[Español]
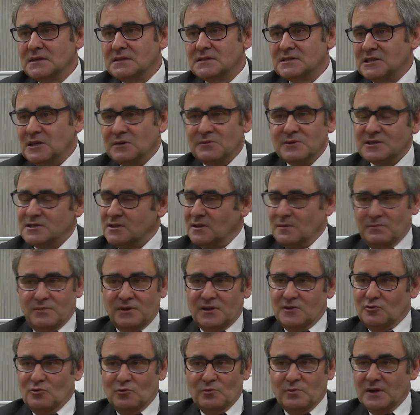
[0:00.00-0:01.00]
Se ve
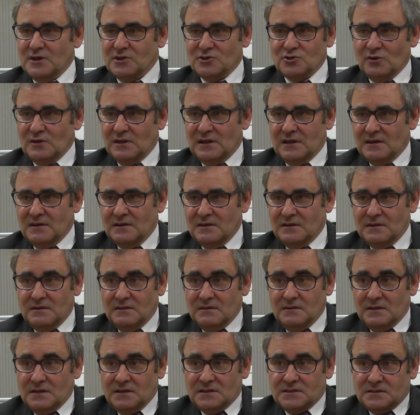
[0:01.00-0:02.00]
siempre tu persona,
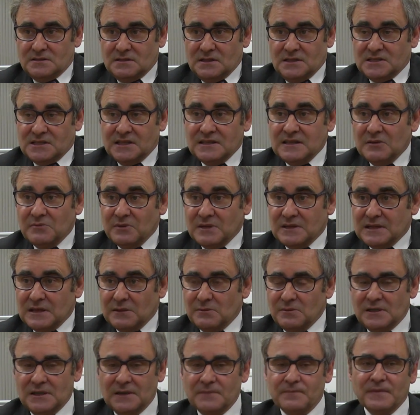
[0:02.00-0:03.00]
es,
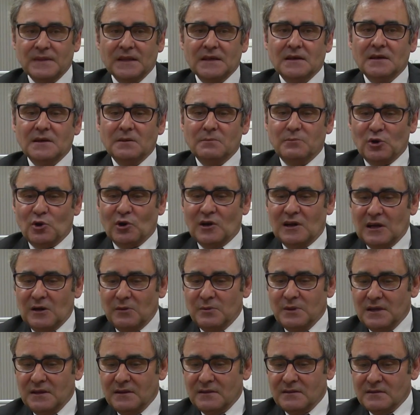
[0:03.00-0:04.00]
inevitable, pero a la
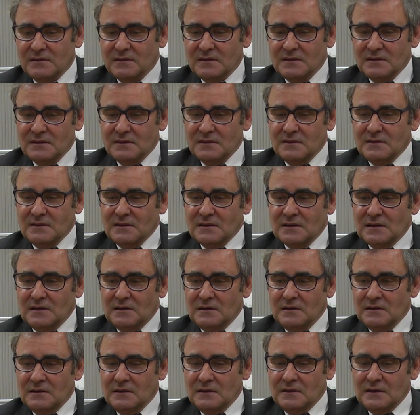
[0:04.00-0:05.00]
vez
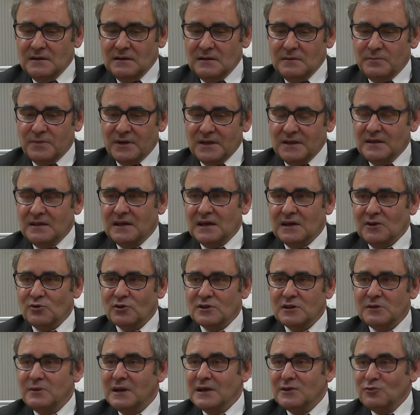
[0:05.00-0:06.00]
el, predicador
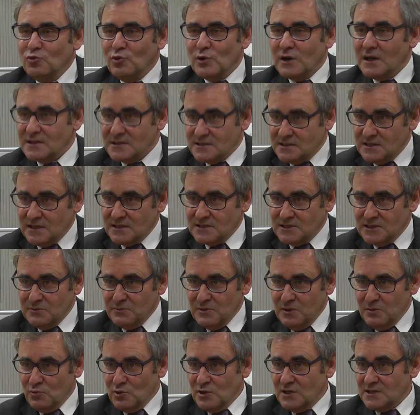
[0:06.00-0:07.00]
debe anularse a sí
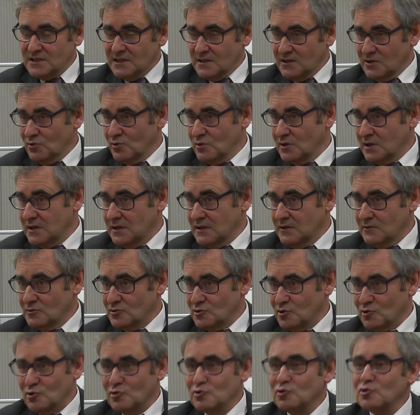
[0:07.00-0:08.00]
mismo en el sentido que
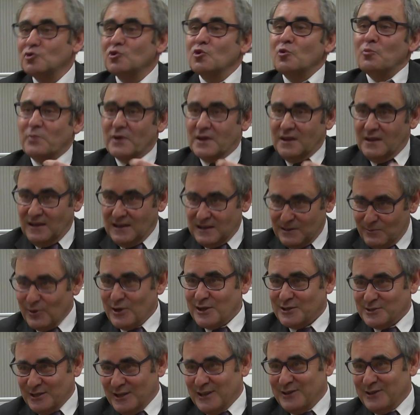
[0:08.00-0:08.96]
nosotros no nos predicamos